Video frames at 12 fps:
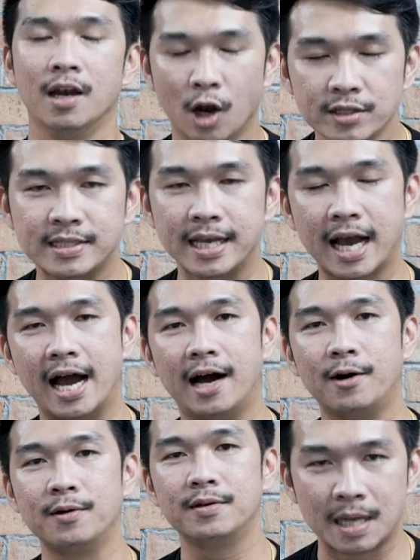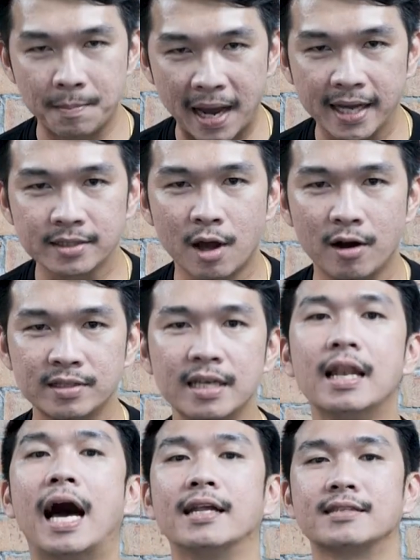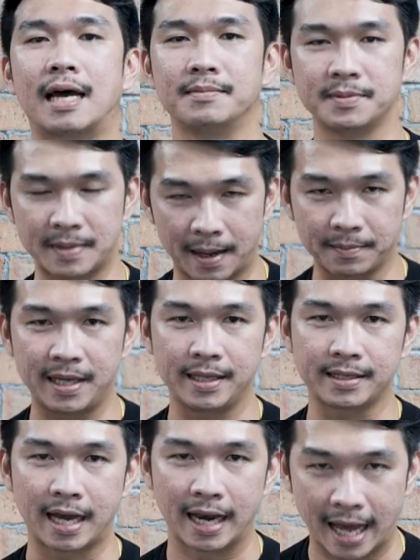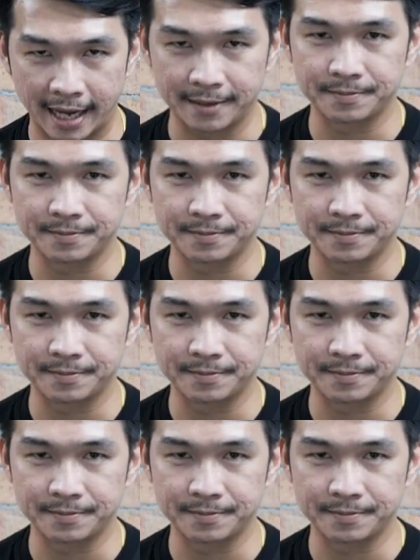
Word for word: รถสีขาวทำไมต้องที่ร้าน 33คีนกาลัด